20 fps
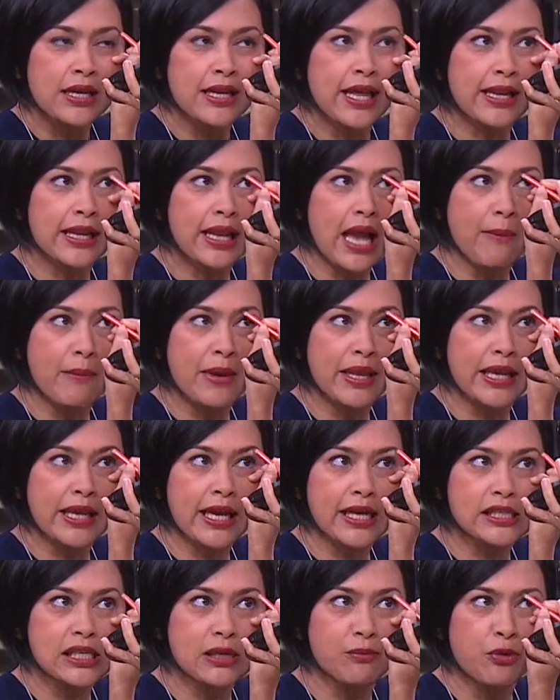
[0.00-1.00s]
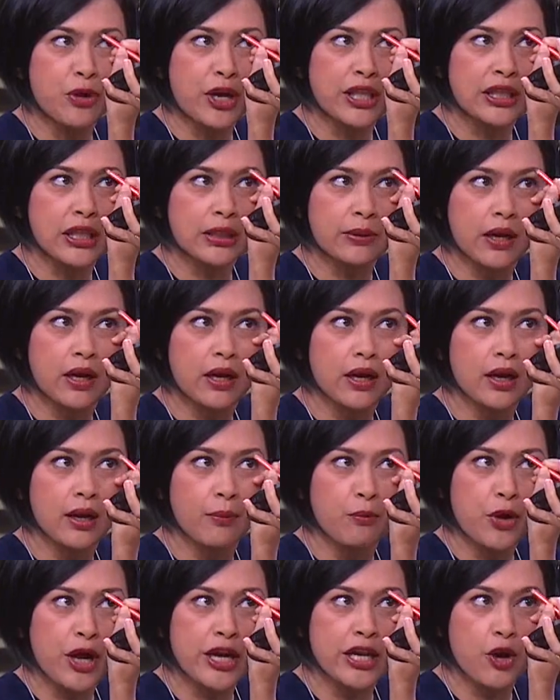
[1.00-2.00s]
Dari Amerika sih, bukan
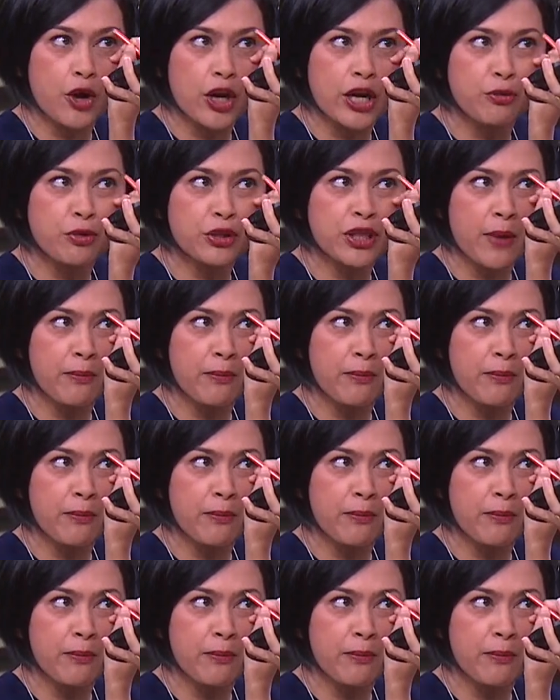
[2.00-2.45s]
uh, bukan di Hollywood,